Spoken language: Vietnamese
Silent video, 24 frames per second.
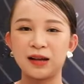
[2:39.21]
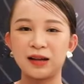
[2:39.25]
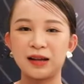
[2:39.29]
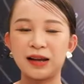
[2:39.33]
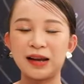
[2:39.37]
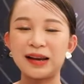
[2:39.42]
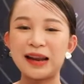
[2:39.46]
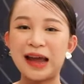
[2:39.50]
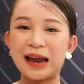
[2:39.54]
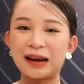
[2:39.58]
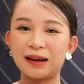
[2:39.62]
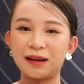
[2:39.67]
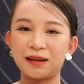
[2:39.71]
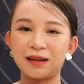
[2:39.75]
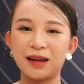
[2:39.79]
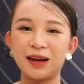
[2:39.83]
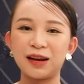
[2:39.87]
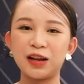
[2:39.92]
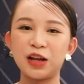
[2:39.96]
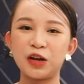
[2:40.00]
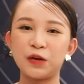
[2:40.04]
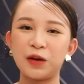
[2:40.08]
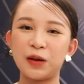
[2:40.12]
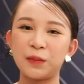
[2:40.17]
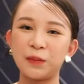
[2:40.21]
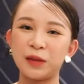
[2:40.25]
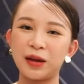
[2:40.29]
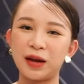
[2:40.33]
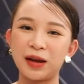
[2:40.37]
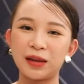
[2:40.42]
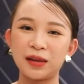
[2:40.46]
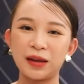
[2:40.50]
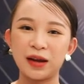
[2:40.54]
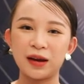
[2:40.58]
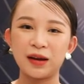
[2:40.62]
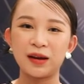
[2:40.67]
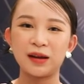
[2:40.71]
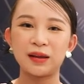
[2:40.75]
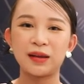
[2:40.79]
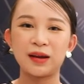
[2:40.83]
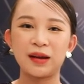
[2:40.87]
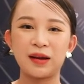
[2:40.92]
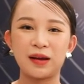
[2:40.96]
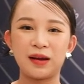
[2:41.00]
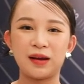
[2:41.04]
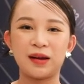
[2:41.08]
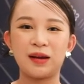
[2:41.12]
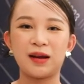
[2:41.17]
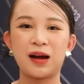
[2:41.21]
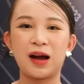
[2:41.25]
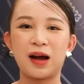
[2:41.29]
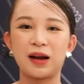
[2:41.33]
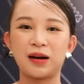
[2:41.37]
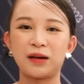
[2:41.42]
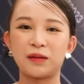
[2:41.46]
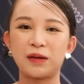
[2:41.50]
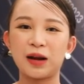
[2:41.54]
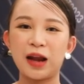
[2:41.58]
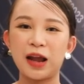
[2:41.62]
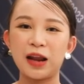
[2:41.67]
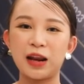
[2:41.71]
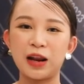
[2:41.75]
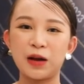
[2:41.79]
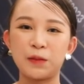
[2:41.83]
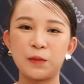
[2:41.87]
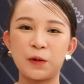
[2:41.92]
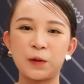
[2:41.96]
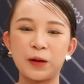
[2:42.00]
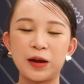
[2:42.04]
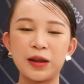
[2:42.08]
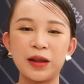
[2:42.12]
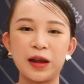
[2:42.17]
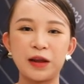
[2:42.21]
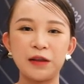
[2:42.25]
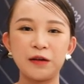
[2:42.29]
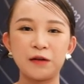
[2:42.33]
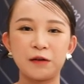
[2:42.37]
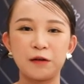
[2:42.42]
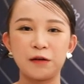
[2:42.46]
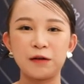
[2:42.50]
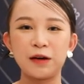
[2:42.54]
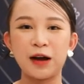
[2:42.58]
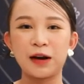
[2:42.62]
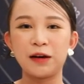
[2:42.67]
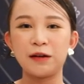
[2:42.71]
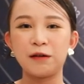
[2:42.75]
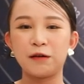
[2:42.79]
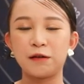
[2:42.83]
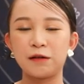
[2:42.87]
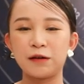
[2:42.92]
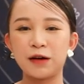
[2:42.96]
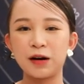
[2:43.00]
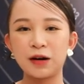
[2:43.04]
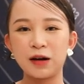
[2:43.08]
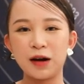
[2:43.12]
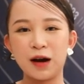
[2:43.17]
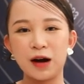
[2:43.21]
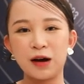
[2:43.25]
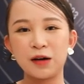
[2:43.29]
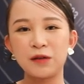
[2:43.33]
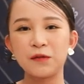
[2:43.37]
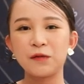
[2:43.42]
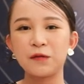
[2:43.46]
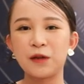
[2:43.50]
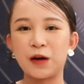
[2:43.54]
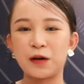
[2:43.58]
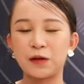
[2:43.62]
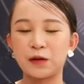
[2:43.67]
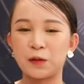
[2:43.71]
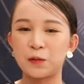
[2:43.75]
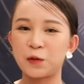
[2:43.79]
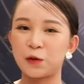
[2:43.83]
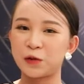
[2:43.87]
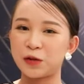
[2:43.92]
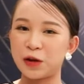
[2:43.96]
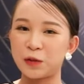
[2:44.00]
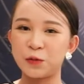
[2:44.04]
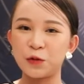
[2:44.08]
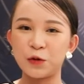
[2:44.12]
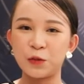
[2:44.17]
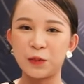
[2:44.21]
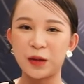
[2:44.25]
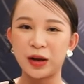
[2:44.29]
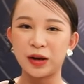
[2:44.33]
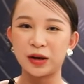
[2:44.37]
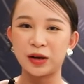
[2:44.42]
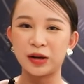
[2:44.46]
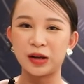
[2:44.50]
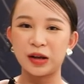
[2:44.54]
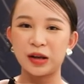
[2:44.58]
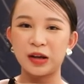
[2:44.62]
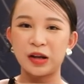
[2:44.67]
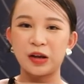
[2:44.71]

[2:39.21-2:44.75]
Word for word: Khi đạt được danh hiệu MDRT thì đây là một cái giải thưởng ảnh hưởng rất lớn vào trong cuộc sống của mình.